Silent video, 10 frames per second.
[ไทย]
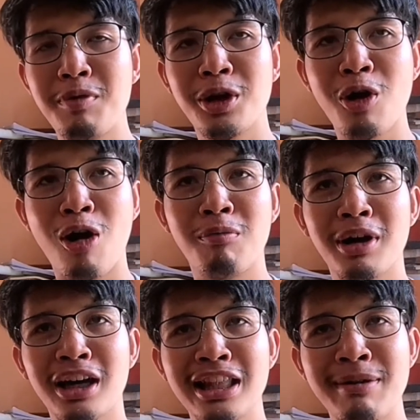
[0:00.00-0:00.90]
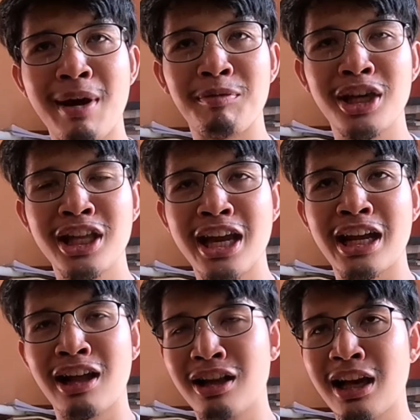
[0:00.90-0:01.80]
มีกล้องมันก็ดีแบบนี้เอ
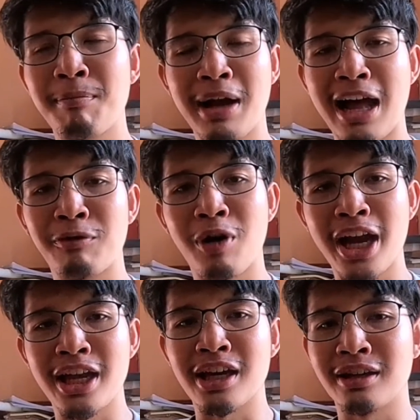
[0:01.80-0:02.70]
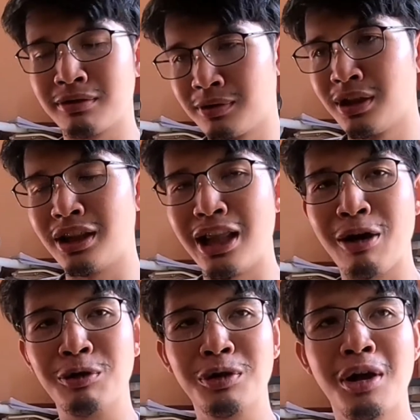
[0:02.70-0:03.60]
งแล้วทำงานไว
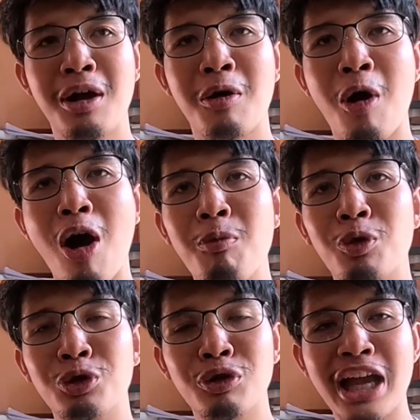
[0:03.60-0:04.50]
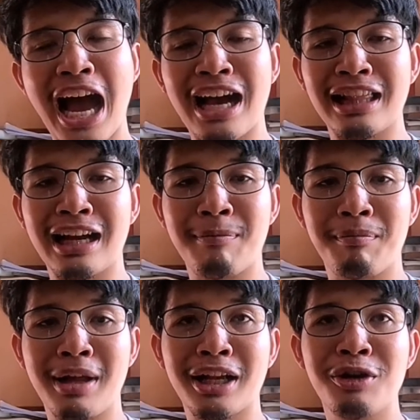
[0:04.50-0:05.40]
แล้วข้อมูลทุกอย่างนะครับ
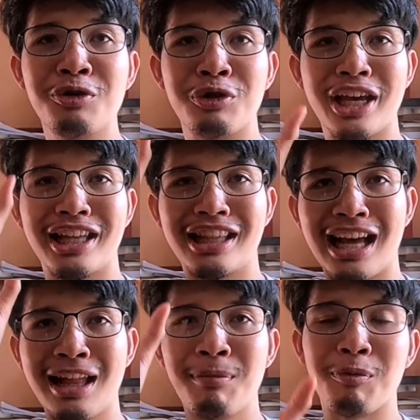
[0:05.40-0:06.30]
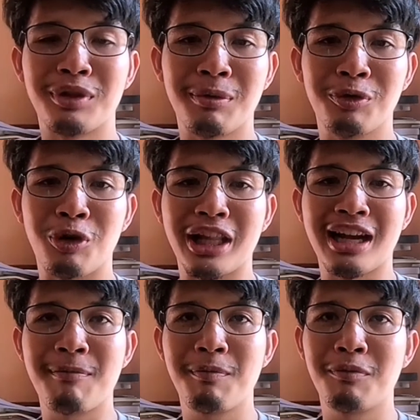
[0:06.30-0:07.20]
มันก็อยู่ในสารระบบตำรวจ
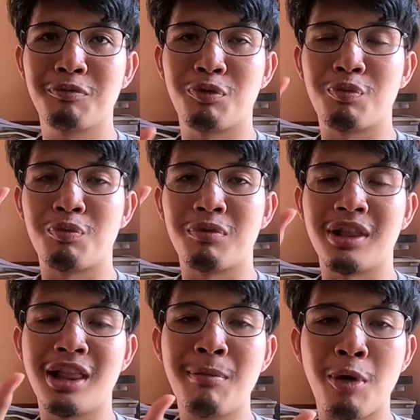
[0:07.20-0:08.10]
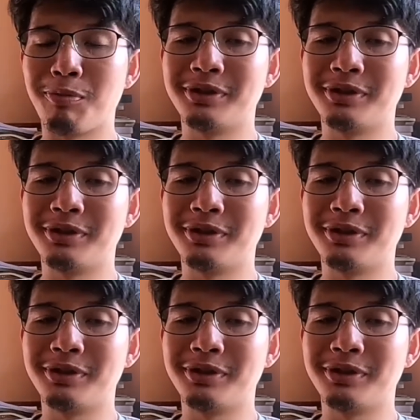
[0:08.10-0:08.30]
นะครับ แล้วระบ